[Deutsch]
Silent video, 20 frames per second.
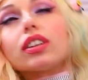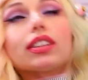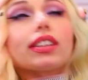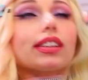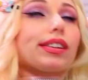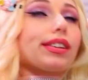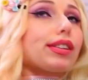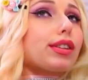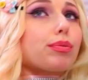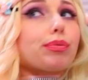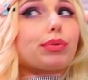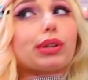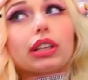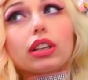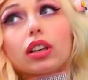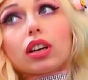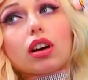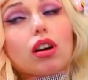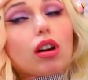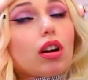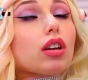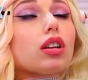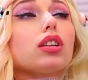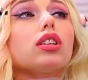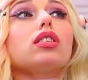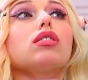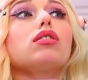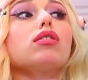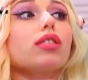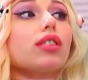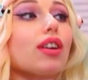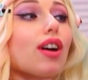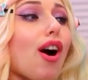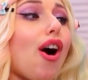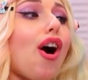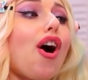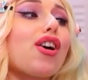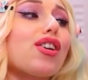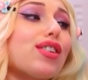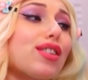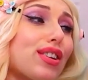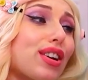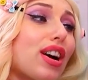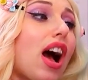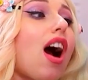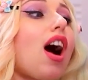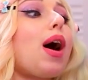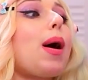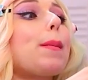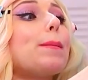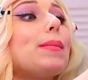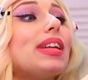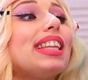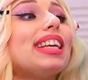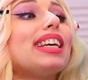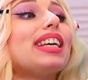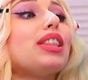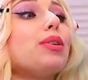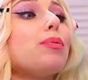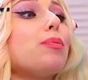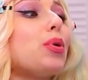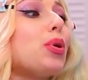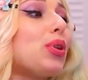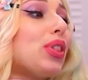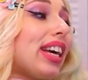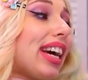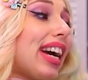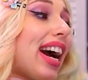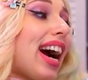Ich bin einfach erschöpft. Zuwachs für ihre Familie.